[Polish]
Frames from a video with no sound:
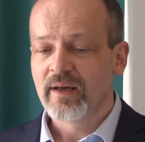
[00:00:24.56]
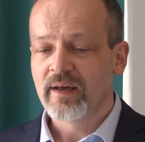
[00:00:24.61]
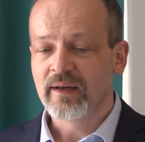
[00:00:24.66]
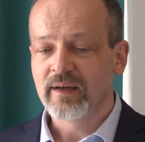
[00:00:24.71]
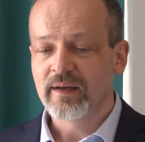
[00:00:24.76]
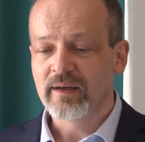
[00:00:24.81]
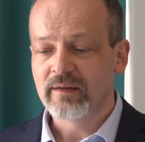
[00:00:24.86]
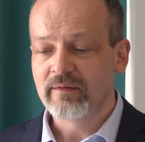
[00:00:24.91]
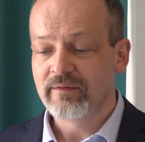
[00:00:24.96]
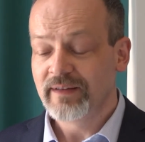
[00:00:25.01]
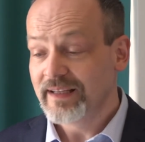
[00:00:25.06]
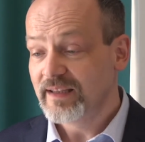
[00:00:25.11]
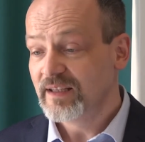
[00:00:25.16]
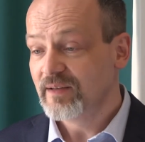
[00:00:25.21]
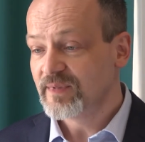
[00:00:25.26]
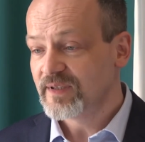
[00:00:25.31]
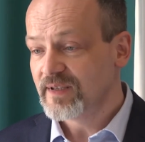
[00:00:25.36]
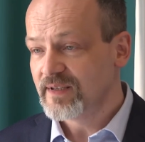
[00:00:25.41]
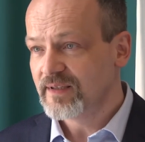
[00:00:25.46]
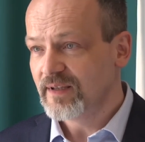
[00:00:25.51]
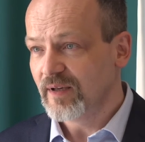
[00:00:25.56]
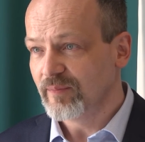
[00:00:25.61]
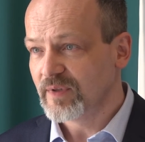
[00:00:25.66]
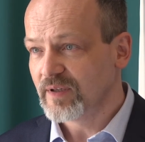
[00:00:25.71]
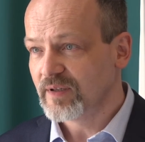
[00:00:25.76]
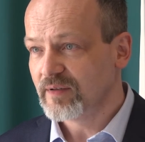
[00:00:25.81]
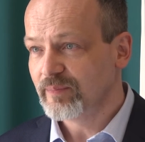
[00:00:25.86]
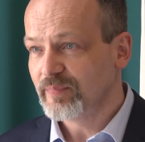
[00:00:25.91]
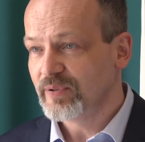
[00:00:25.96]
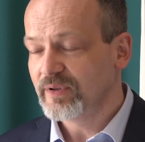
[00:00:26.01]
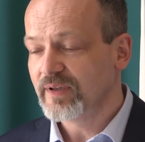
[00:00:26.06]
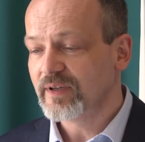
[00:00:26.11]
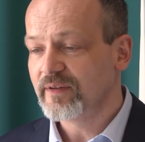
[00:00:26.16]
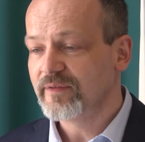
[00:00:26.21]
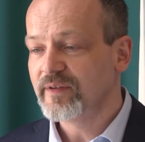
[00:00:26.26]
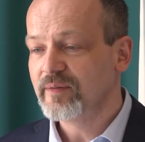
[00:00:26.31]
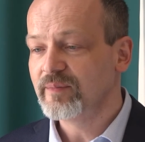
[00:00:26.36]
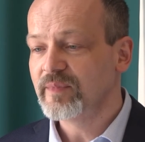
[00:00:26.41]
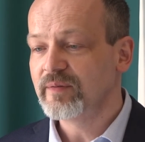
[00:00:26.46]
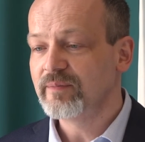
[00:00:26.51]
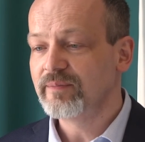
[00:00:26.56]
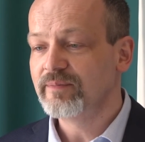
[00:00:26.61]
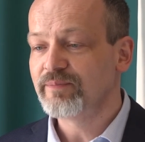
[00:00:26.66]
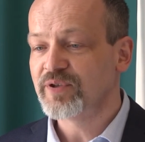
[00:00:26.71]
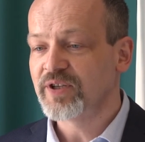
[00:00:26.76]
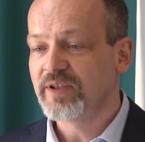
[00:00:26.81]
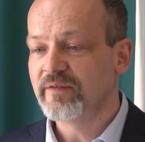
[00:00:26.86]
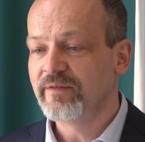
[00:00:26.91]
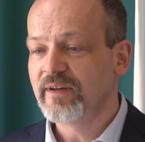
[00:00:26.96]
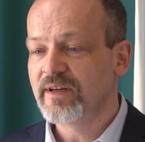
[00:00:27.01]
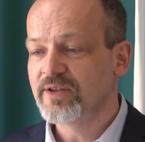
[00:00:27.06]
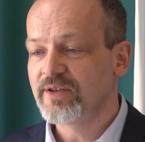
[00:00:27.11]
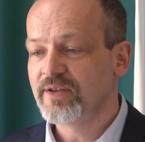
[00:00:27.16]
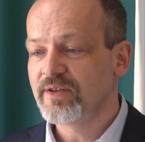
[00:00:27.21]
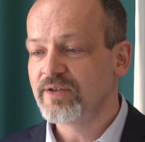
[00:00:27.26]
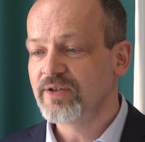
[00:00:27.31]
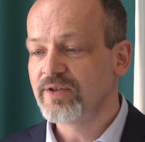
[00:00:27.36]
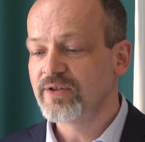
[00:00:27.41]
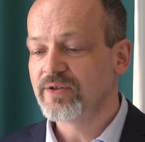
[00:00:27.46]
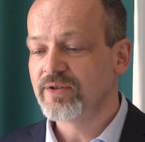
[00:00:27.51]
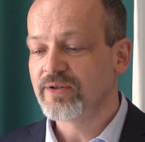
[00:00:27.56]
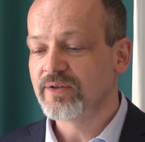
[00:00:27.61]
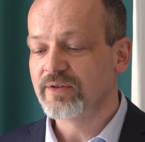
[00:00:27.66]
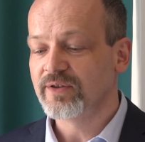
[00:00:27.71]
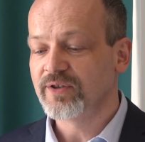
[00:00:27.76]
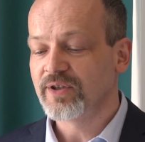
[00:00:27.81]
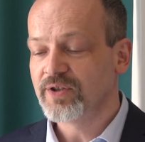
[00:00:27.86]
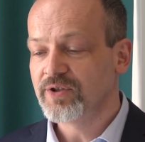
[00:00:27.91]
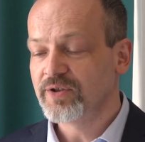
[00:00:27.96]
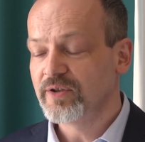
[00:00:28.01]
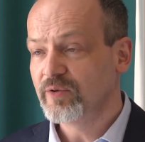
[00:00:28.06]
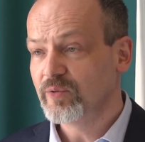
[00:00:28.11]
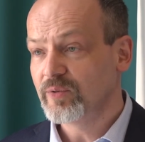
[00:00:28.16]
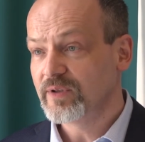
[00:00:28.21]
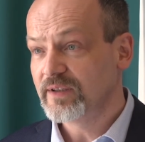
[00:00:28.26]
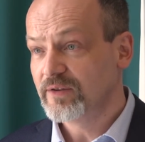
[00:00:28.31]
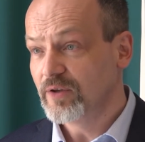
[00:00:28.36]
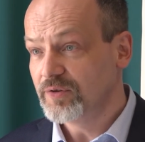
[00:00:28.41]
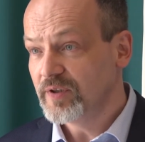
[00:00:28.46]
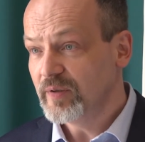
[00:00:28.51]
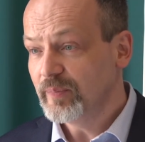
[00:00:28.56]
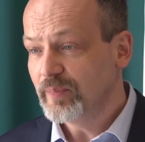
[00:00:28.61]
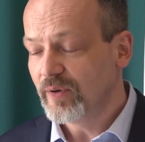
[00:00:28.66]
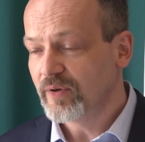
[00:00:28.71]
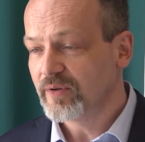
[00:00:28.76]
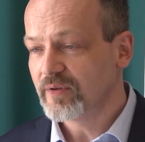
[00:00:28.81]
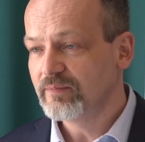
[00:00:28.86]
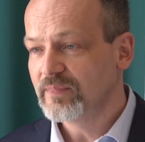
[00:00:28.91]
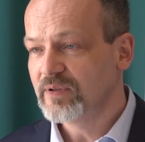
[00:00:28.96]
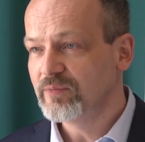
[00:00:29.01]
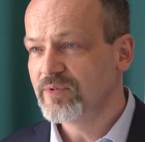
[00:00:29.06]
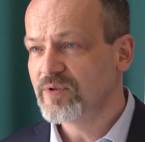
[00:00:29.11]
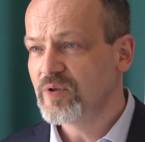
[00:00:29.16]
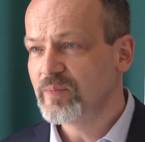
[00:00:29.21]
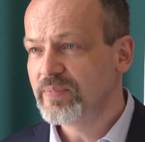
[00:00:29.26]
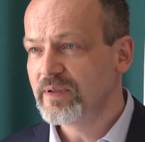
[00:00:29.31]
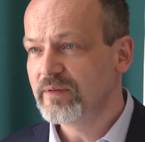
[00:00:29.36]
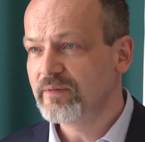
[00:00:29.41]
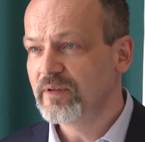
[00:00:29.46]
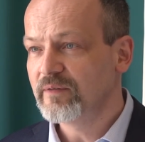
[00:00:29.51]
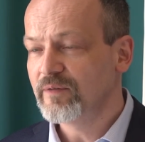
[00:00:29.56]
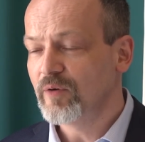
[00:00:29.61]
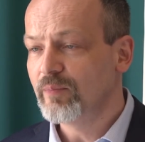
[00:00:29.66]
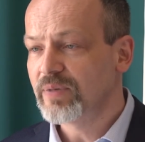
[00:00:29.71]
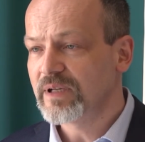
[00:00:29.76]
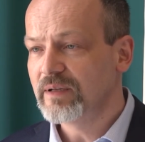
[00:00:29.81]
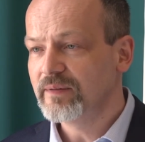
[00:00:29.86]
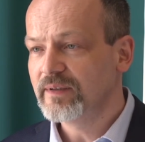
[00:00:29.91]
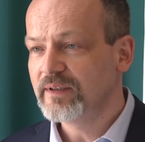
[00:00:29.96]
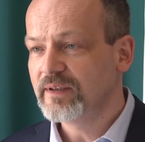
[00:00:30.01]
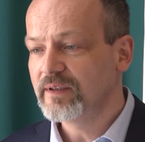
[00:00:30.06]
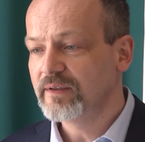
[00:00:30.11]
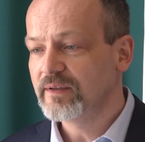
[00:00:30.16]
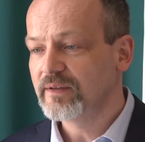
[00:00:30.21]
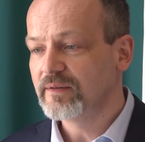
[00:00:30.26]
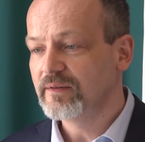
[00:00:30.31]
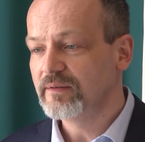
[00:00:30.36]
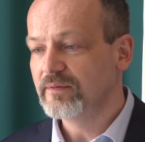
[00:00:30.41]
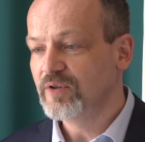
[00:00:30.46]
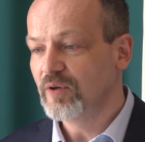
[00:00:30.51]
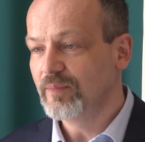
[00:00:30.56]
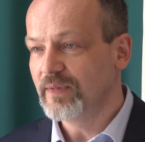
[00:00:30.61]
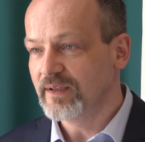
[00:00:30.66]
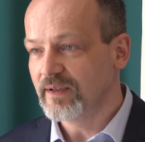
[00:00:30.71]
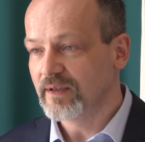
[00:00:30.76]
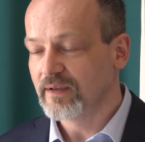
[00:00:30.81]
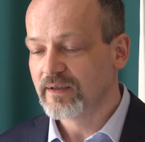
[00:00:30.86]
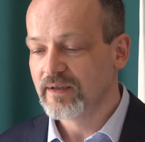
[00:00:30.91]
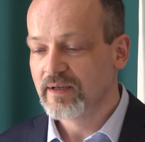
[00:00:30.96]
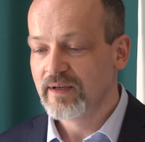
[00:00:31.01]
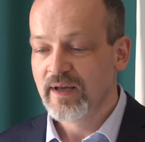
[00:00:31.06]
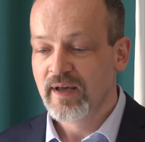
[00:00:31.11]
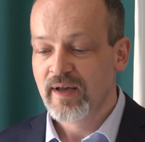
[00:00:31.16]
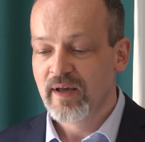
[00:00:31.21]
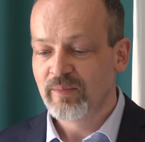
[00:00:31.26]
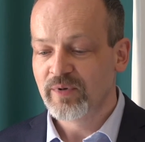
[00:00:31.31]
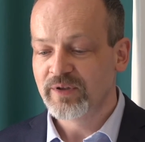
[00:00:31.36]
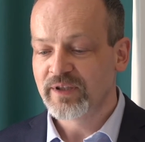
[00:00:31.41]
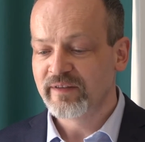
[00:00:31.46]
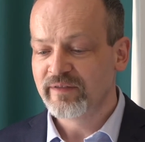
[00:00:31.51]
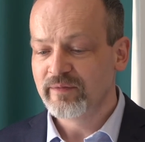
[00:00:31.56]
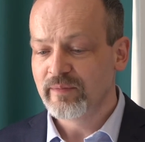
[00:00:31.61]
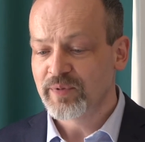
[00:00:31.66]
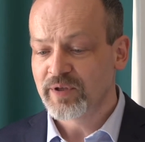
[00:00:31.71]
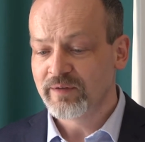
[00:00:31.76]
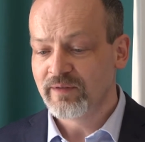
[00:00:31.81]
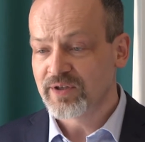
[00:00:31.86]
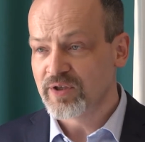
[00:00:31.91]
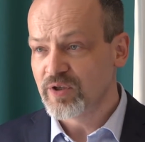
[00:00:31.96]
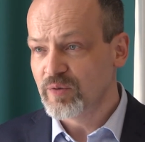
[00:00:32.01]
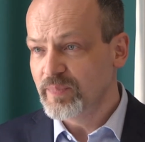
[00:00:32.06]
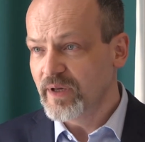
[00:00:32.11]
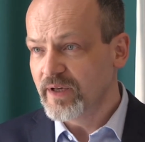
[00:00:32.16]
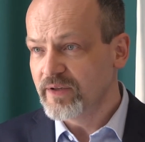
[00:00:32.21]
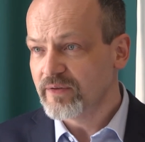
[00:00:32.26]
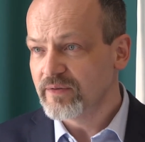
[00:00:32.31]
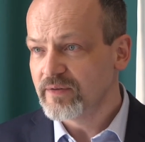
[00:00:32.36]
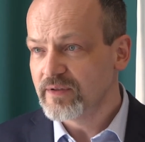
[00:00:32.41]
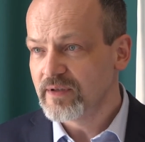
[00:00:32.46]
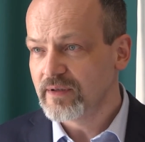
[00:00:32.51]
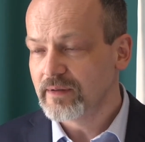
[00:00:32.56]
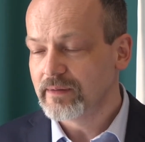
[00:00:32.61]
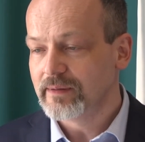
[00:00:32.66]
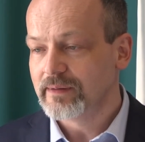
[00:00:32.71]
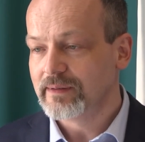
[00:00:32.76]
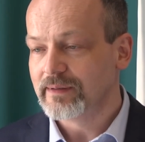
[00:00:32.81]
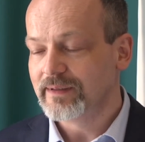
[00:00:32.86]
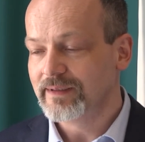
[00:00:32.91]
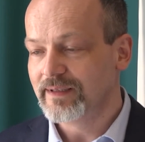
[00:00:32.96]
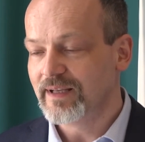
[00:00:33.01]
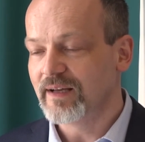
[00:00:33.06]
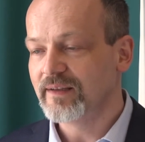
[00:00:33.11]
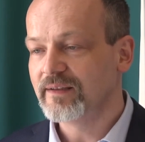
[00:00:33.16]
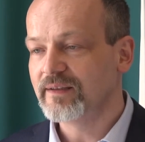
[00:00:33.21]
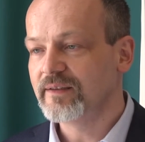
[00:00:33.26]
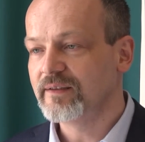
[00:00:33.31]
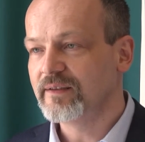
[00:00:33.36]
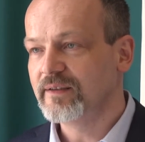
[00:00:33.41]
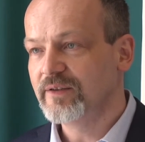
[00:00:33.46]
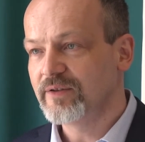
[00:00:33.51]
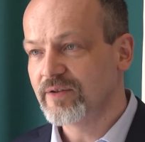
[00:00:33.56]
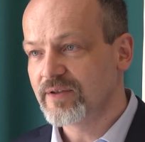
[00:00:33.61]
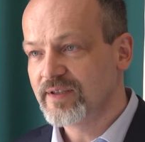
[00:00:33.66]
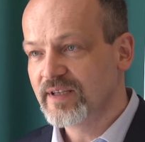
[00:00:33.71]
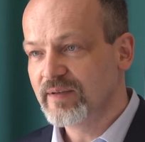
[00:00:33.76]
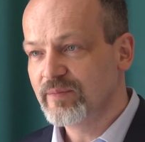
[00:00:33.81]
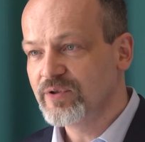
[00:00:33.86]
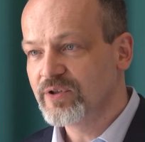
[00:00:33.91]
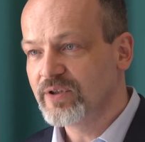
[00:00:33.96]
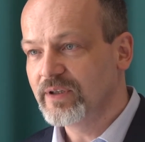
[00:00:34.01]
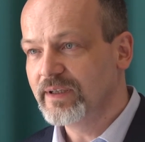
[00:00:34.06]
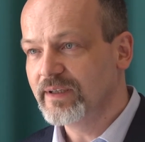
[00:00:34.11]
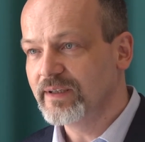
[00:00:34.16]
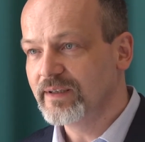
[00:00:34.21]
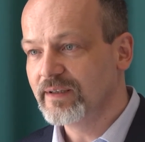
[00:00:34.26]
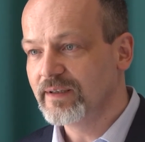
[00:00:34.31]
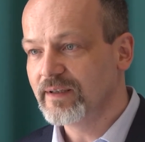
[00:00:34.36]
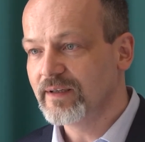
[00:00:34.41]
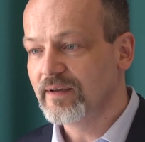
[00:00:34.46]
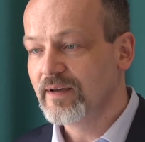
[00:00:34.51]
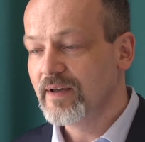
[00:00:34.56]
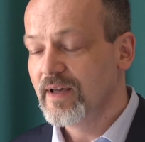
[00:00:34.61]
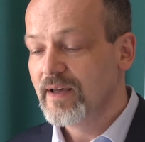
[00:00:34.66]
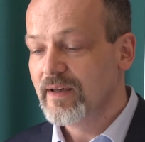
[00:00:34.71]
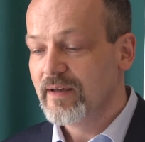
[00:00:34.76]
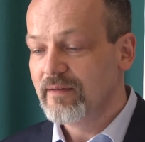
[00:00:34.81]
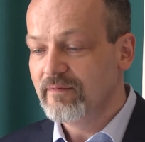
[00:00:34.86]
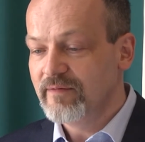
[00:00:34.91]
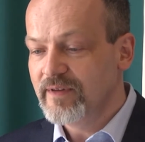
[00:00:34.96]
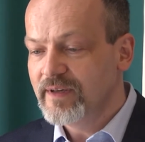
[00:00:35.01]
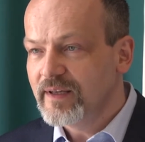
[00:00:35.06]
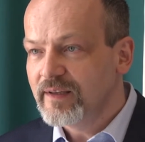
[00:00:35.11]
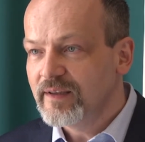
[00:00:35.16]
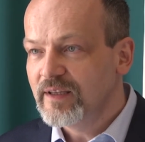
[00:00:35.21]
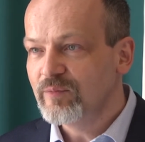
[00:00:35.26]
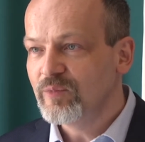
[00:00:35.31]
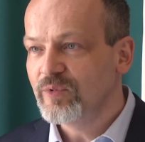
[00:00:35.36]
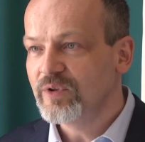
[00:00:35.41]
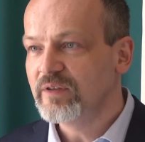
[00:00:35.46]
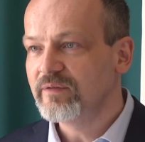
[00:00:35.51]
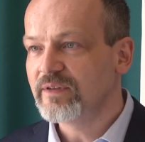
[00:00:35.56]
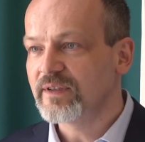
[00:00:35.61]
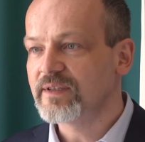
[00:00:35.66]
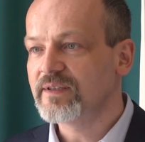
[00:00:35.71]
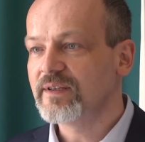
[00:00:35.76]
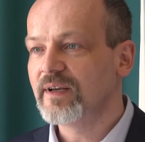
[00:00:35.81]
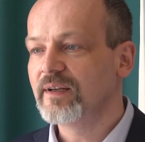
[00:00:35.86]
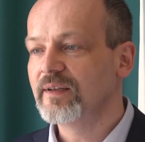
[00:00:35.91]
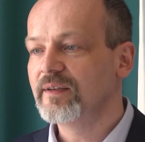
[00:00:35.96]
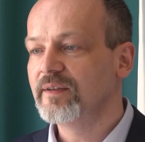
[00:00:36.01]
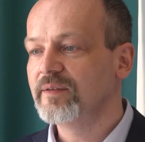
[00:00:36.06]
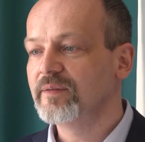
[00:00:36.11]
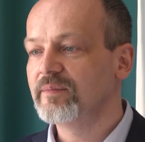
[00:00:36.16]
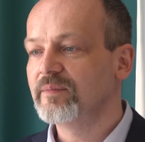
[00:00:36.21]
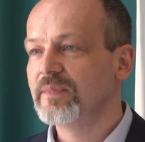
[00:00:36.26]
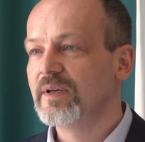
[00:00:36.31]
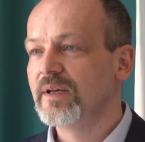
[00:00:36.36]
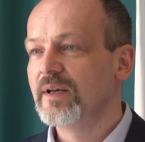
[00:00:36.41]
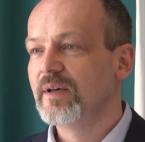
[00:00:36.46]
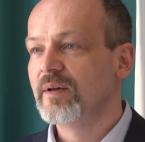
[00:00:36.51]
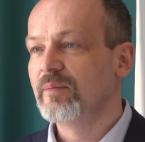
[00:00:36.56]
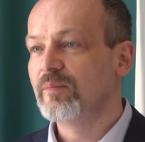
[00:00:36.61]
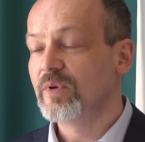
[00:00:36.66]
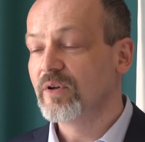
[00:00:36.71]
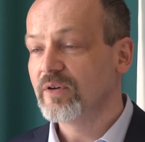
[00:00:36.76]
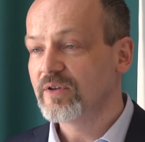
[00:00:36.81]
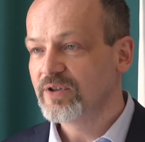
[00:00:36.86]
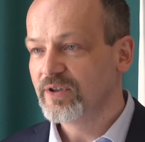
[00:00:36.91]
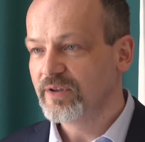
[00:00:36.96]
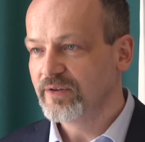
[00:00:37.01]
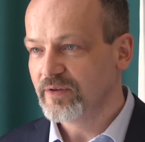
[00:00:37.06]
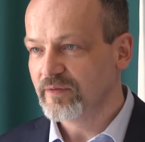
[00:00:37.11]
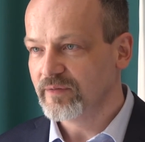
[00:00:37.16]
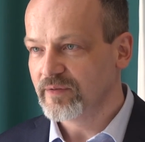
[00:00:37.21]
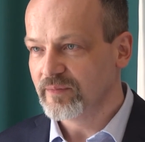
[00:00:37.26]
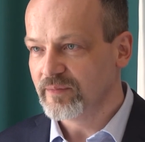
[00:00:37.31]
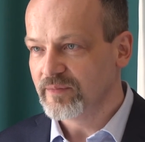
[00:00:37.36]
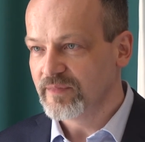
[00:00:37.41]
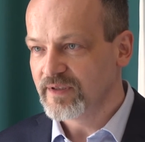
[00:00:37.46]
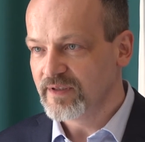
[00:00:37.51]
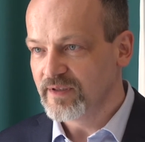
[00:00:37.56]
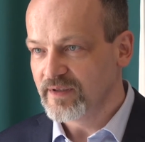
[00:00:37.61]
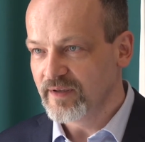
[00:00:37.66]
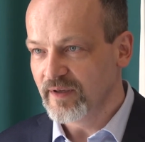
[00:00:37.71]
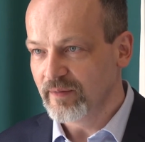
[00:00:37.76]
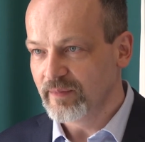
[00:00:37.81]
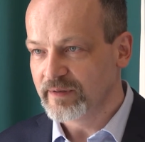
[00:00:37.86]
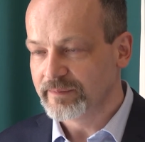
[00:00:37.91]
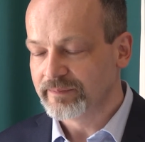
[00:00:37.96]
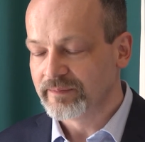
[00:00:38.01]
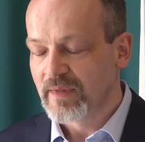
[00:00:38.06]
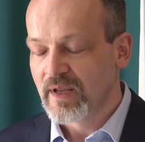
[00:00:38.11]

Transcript: E, w jednym systemie potrafimy przetwarzać rzeczy, które do tej pory były zupełnie w obrębnych domenach. Potrafimy przetwarzać pieniądze, dane i tożsamość klienta w jednym uniwersalnym blockchainowym systemie.